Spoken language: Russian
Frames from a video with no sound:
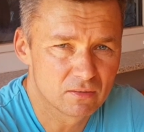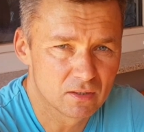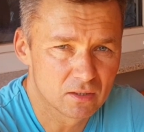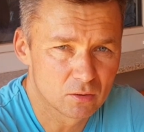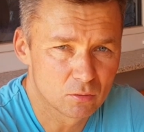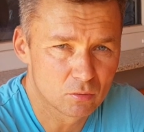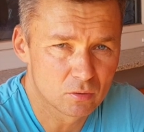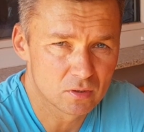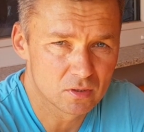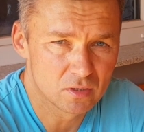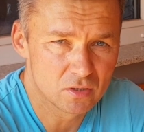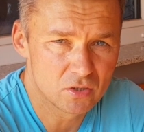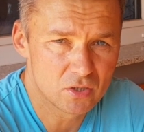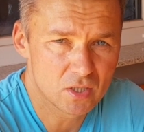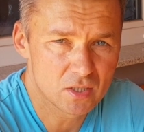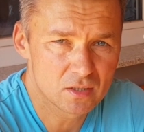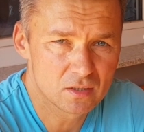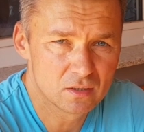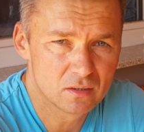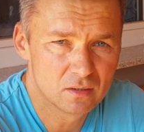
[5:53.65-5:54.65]
которое
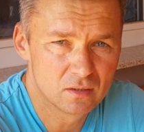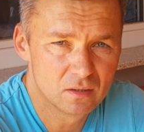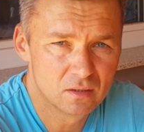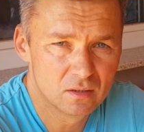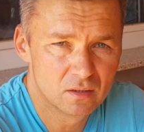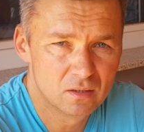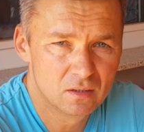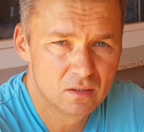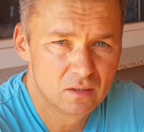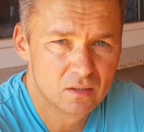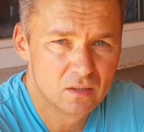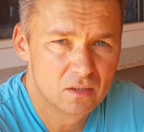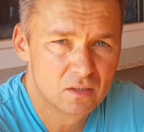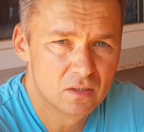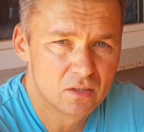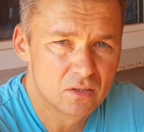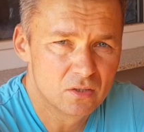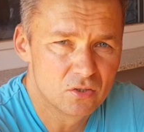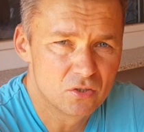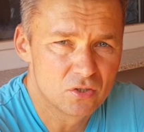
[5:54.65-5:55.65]
сейчас,
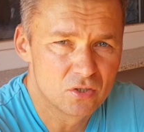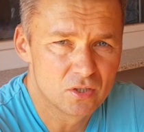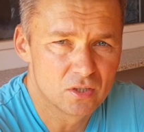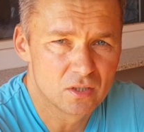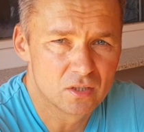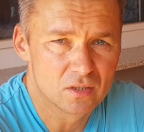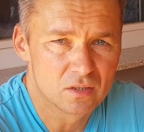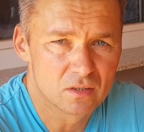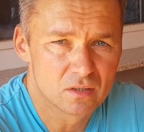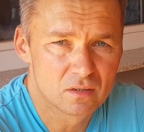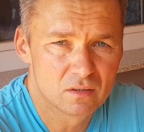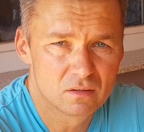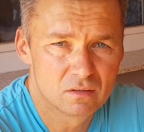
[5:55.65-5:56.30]
через